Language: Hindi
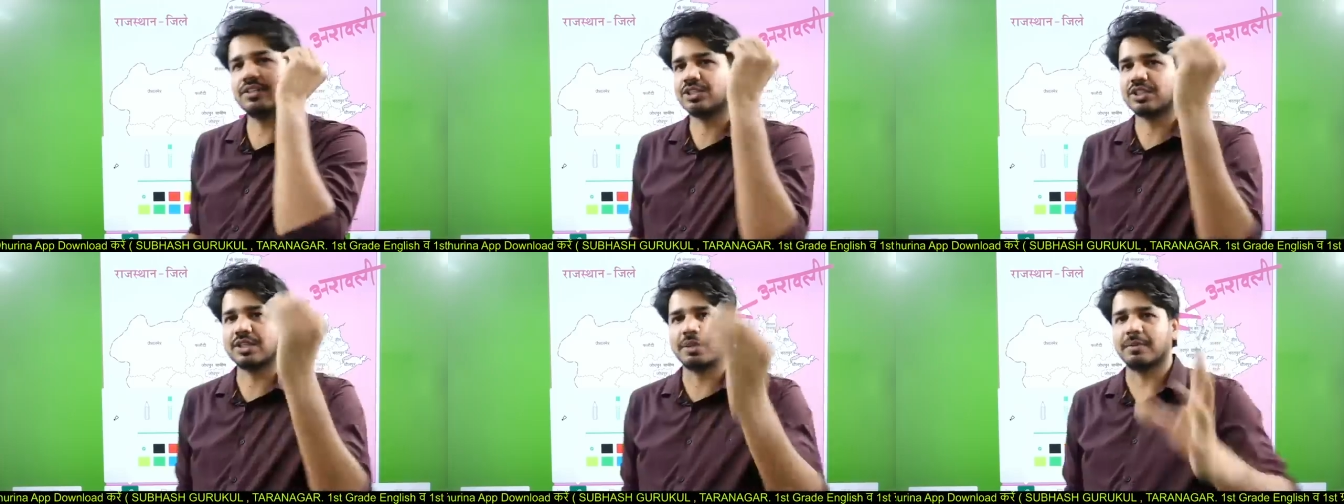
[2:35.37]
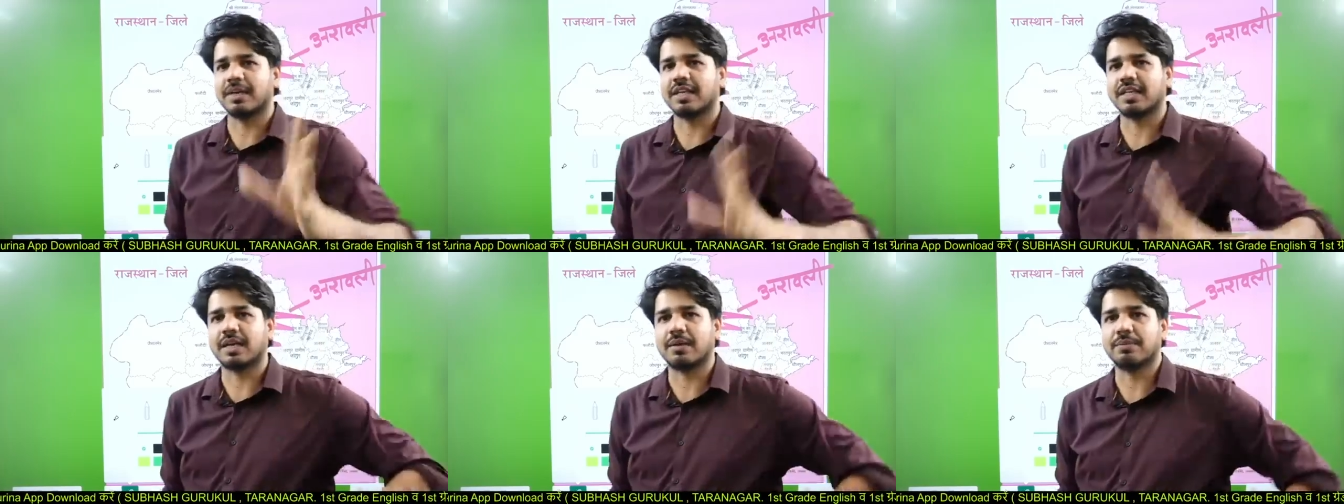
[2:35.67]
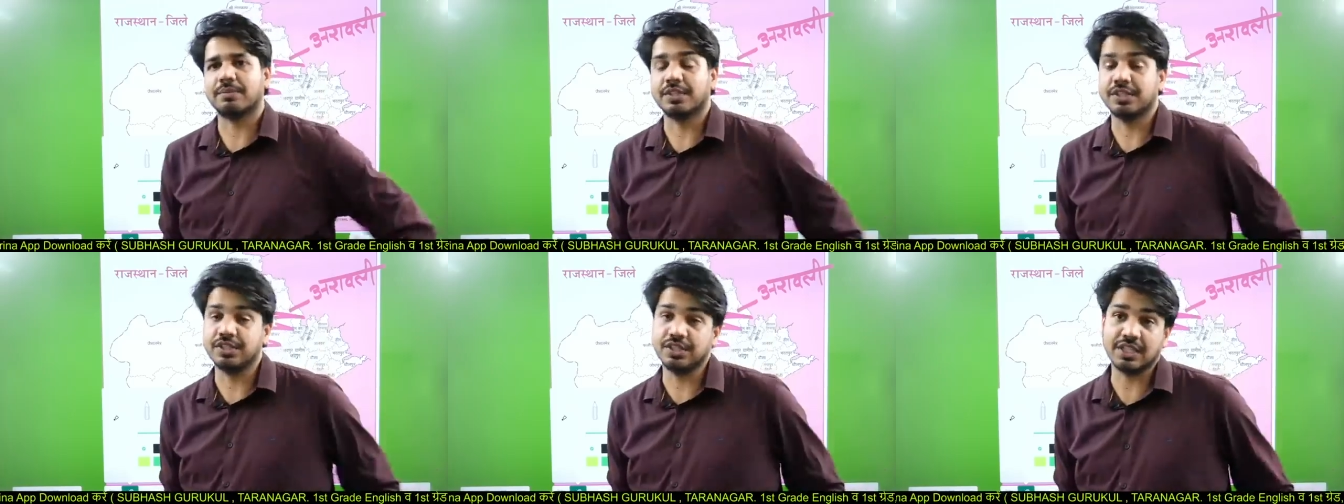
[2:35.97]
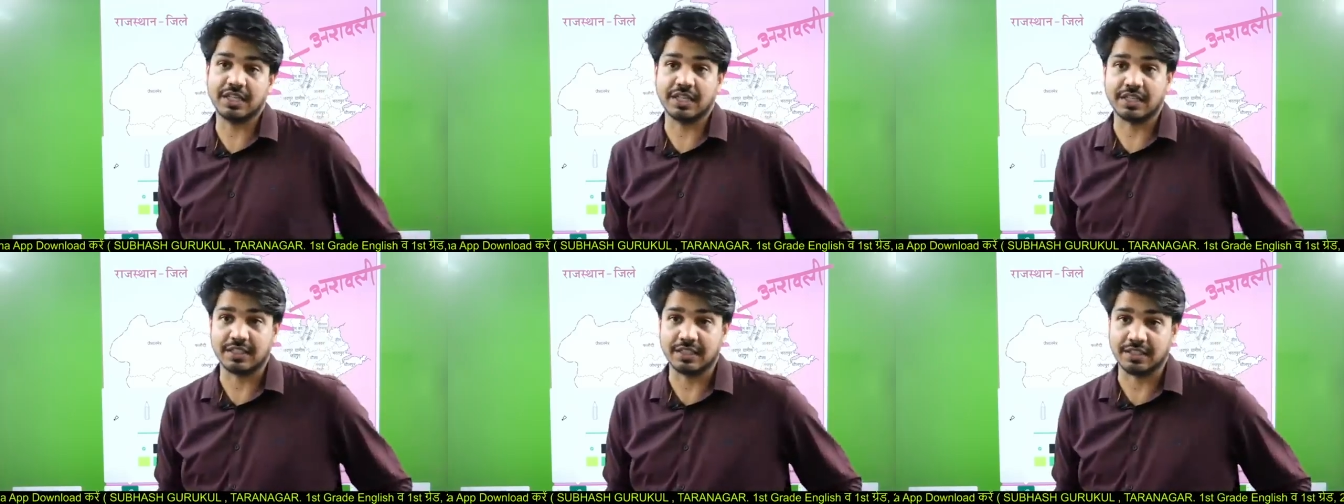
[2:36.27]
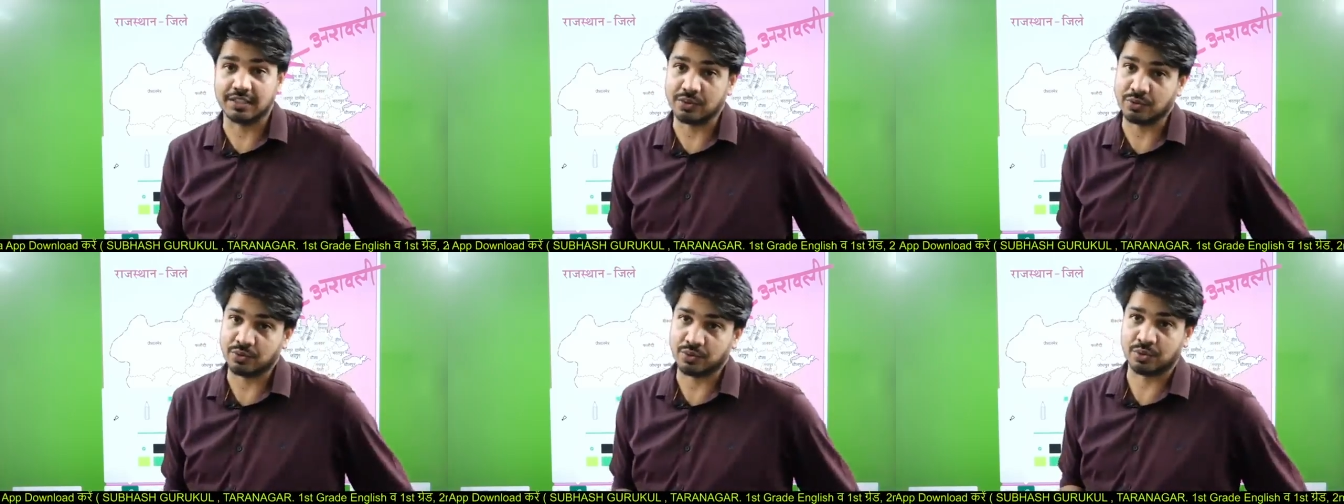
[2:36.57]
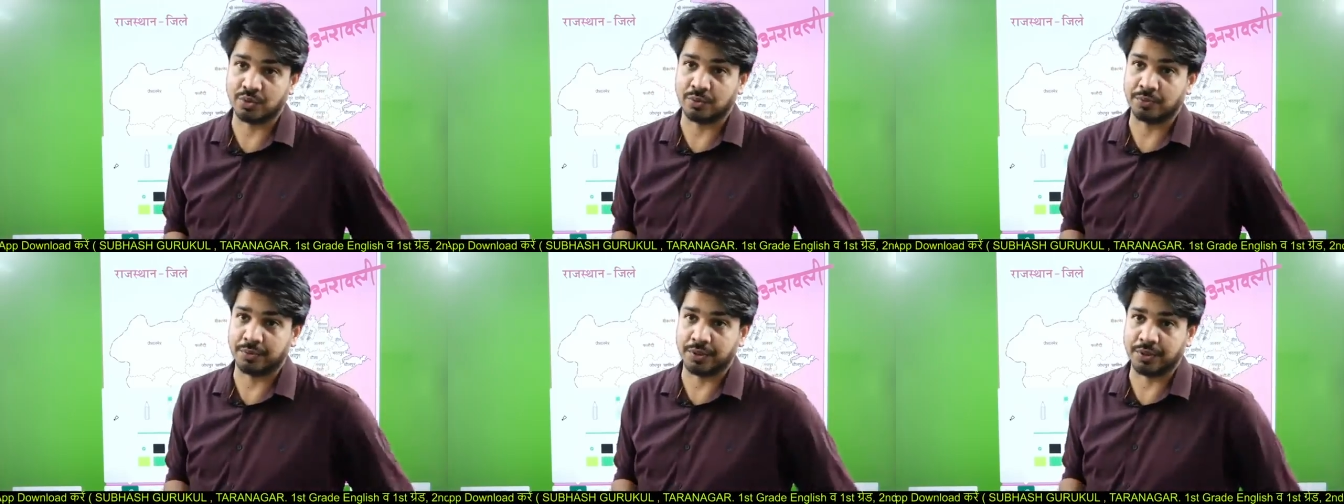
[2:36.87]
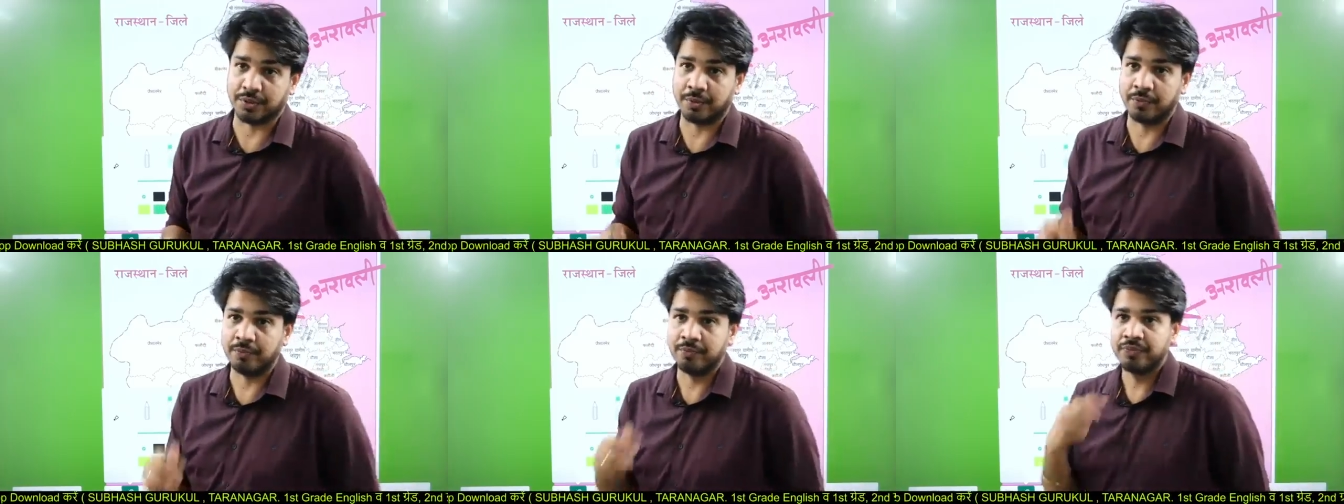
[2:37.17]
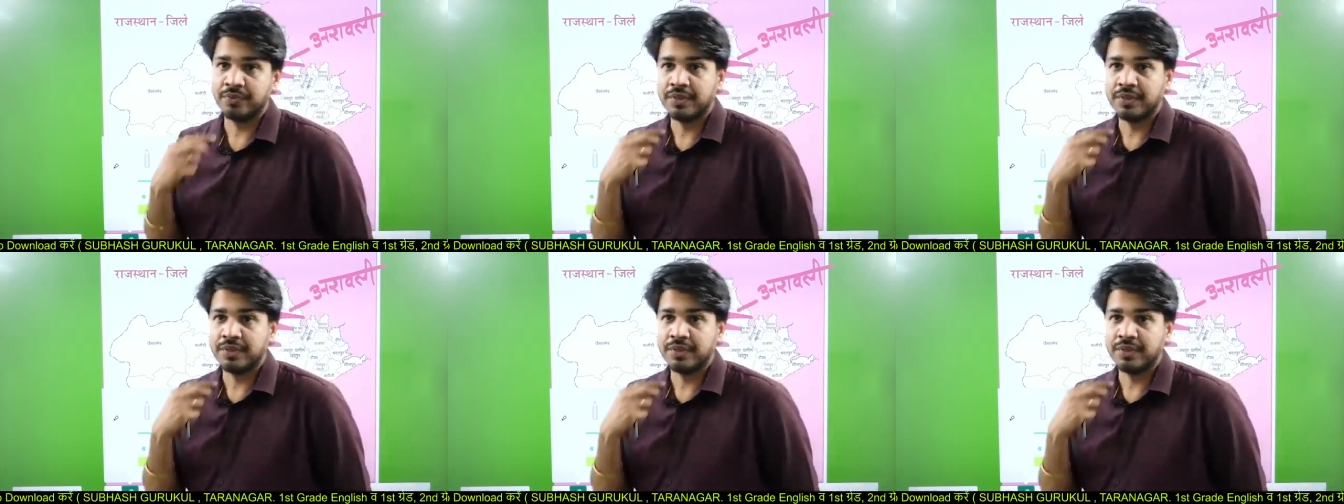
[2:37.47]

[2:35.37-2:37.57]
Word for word: इसके बाद आप इजी कर देते हो उस टॉपिक को